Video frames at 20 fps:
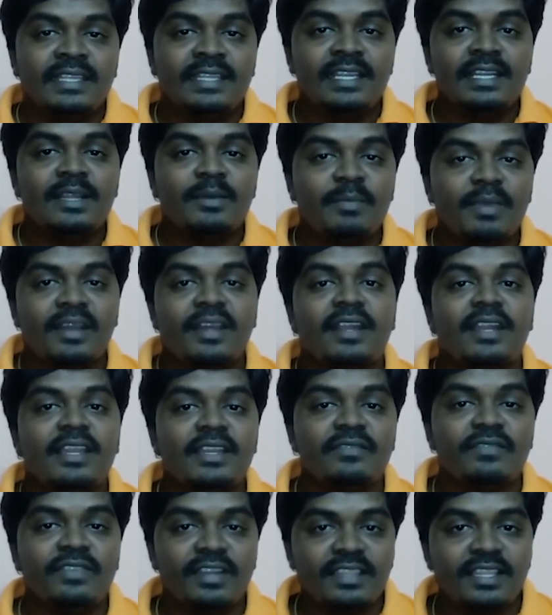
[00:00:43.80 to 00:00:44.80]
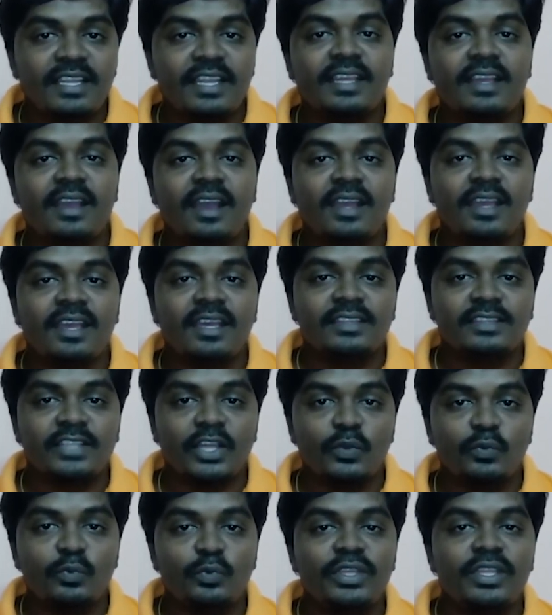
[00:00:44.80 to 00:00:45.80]
ஈழ மக்களின் விடுதலைக்காக
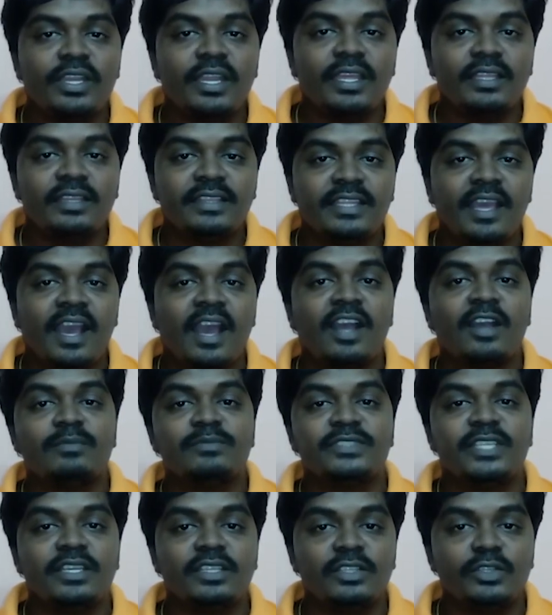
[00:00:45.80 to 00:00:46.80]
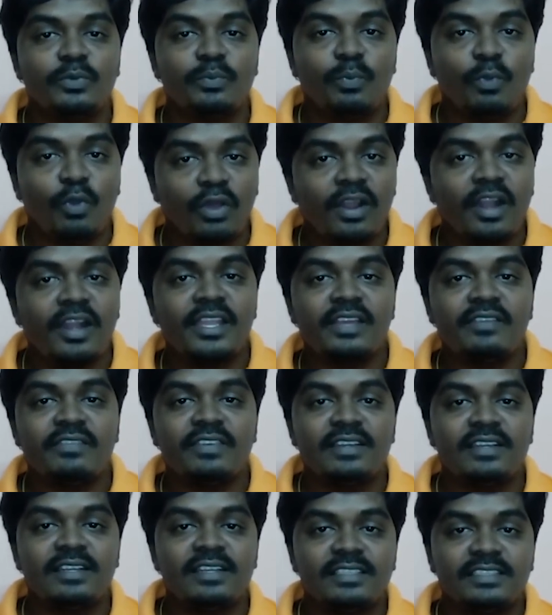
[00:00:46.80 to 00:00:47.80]
தன் உயிரை தியாகம் செய்து
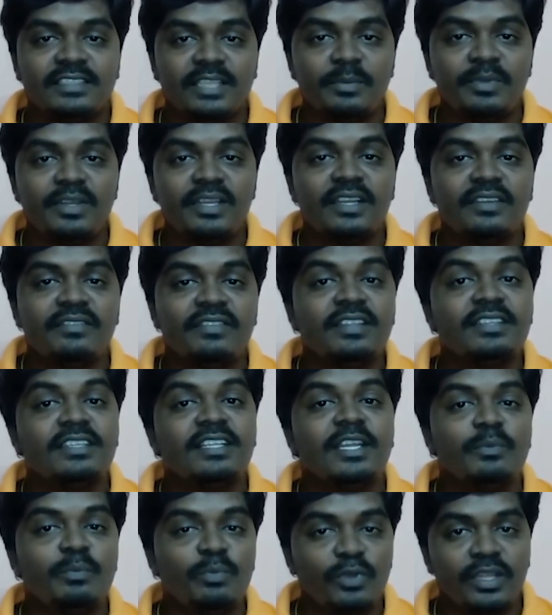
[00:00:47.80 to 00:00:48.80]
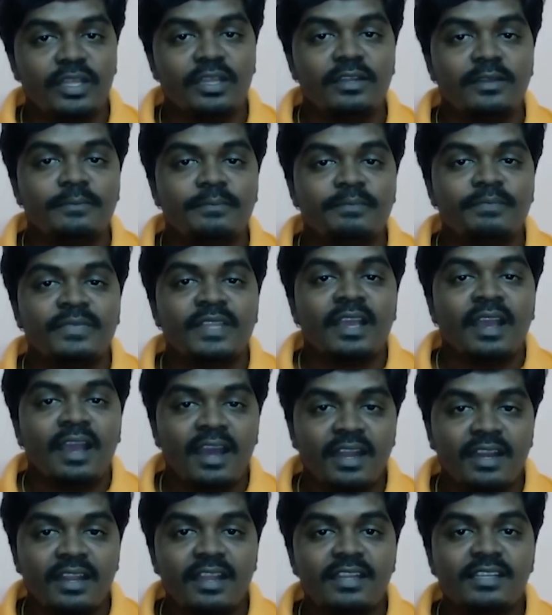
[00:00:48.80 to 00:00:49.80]
போராடியவர்கள் தமிழீழ விடுதலை புலிகள்
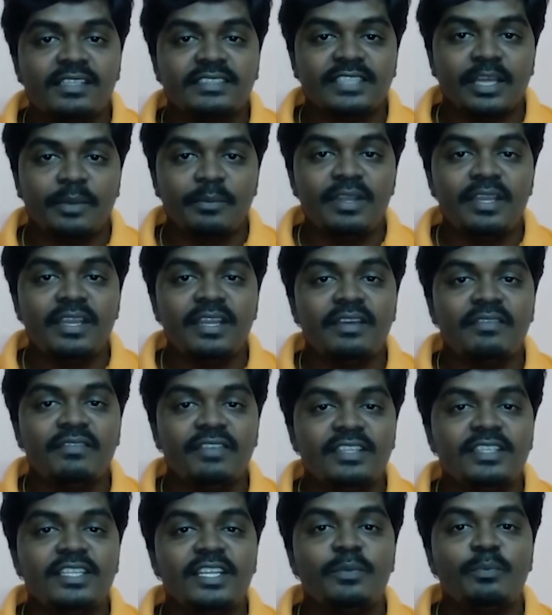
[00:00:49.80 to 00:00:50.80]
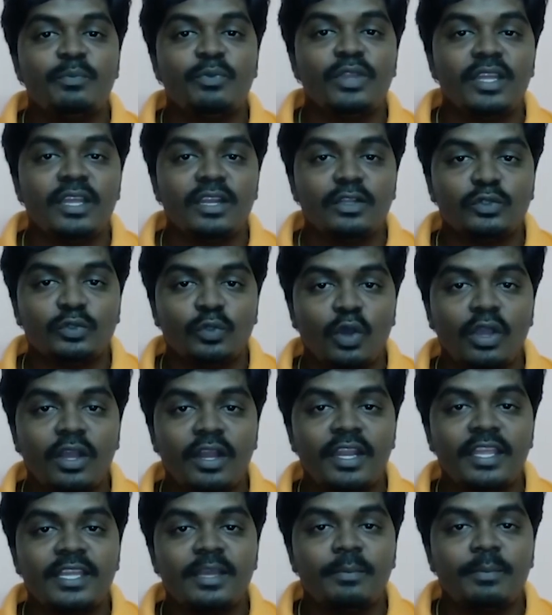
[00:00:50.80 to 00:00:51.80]
ஆனால் தமிழீழ விடுதலை புலிகள்
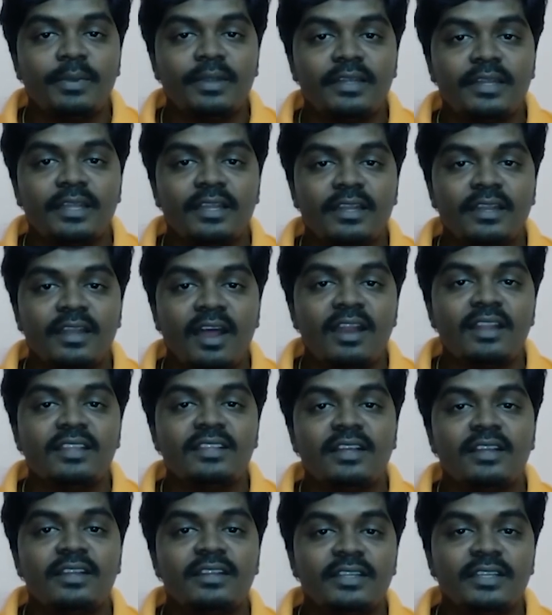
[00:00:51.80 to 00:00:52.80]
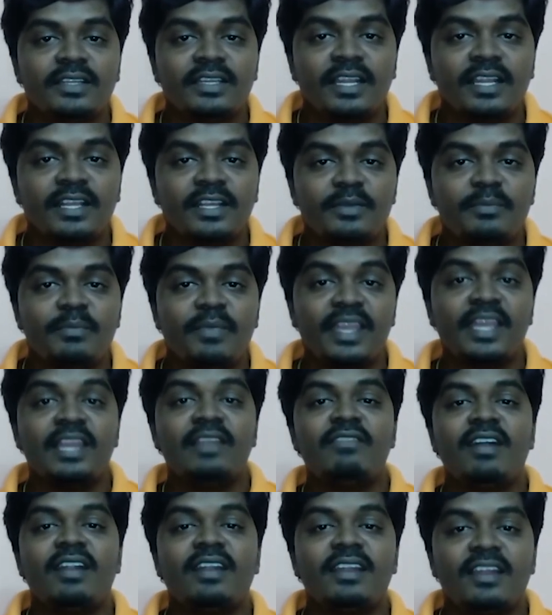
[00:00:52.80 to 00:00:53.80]
தோற்கடிக்கப்பட்ட நாள்தான் எனக்கு
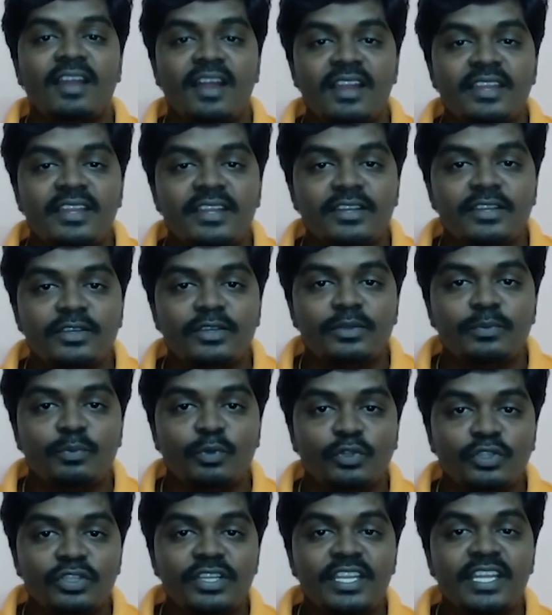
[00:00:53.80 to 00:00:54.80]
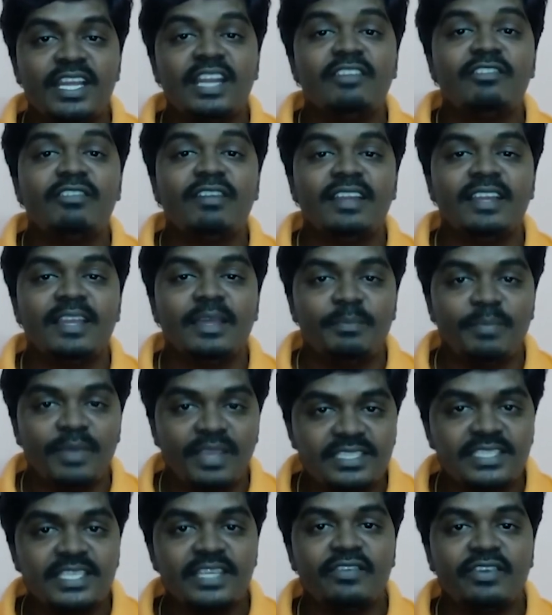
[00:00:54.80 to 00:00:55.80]
மகிழ்வான நாள் என்று பொது நிகழ்வுகளிலே
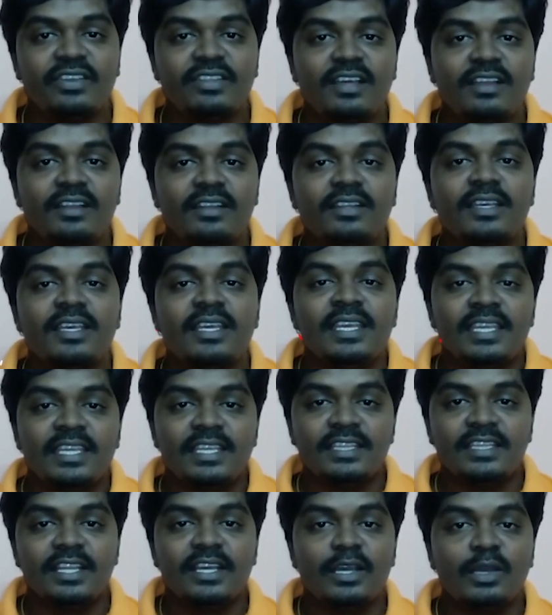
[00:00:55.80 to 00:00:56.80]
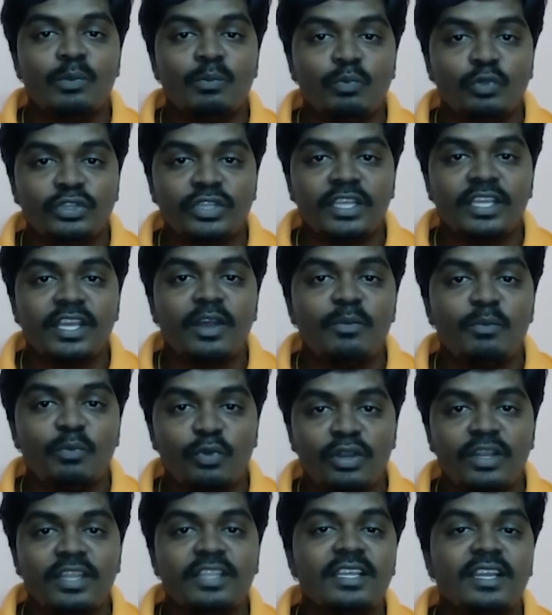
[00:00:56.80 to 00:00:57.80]
பேசியவர்தான் இந்த முத்தையா
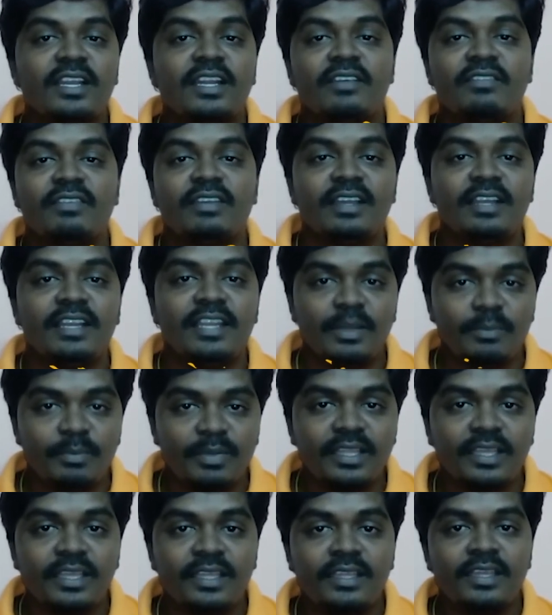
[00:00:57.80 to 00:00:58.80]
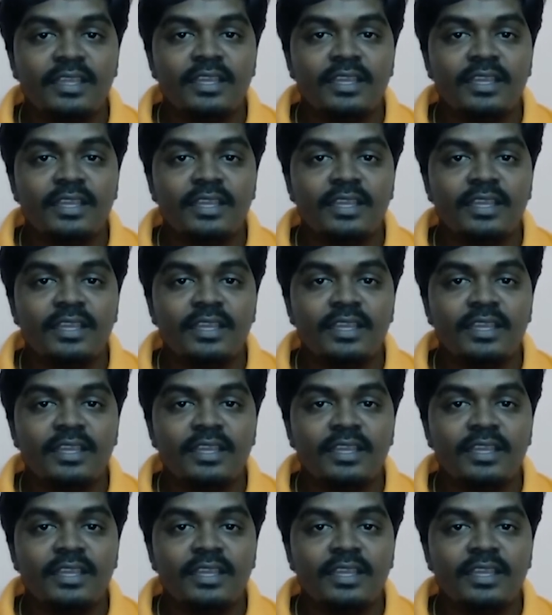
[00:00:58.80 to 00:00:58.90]
முரளிதரன் அவர்கள் என்பதை